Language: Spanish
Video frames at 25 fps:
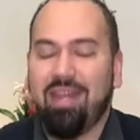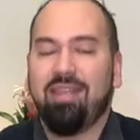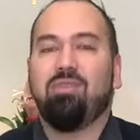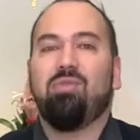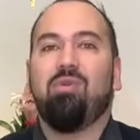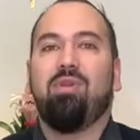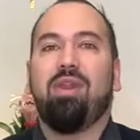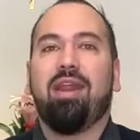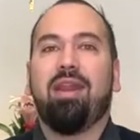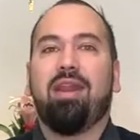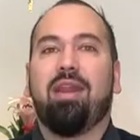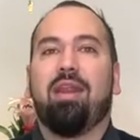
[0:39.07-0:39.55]

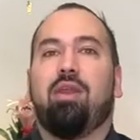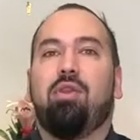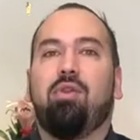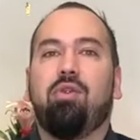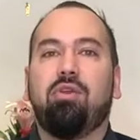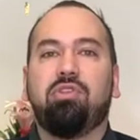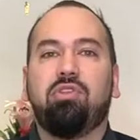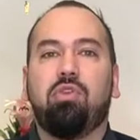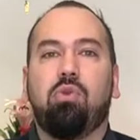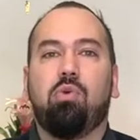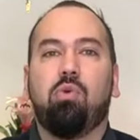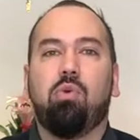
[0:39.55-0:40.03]
es un
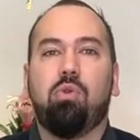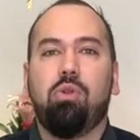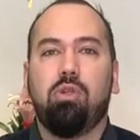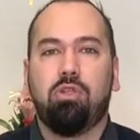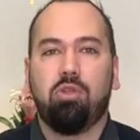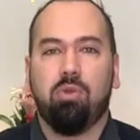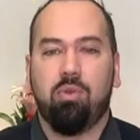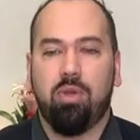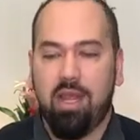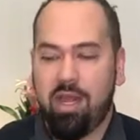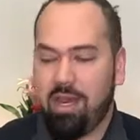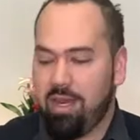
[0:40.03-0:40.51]
arreglo
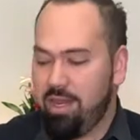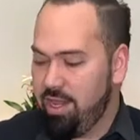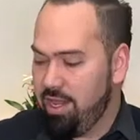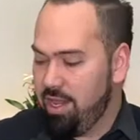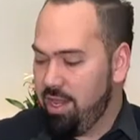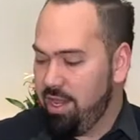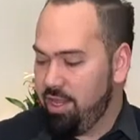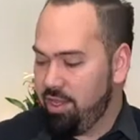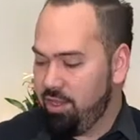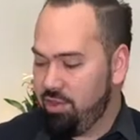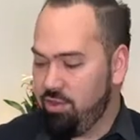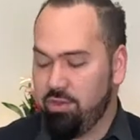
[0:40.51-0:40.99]
escultural
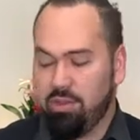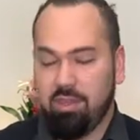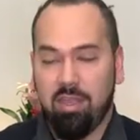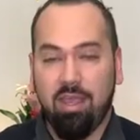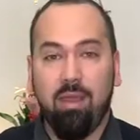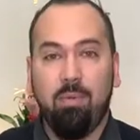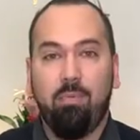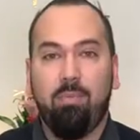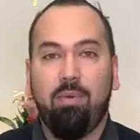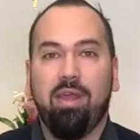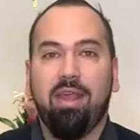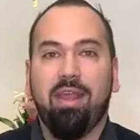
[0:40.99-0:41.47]
que
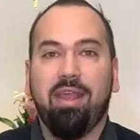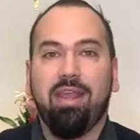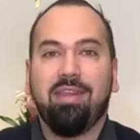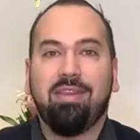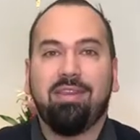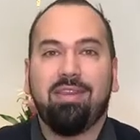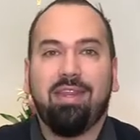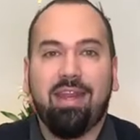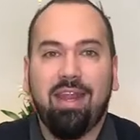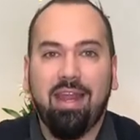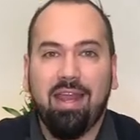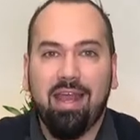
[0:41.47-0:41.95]
ustedes pueden
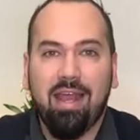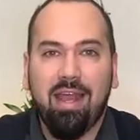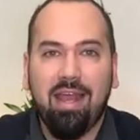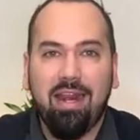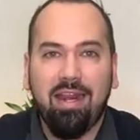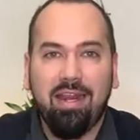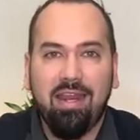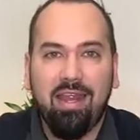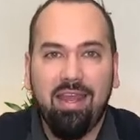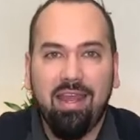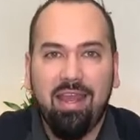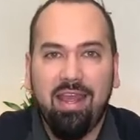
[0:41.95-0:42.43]

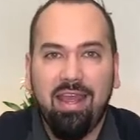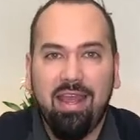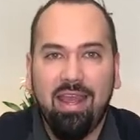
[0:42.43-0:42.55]
entregar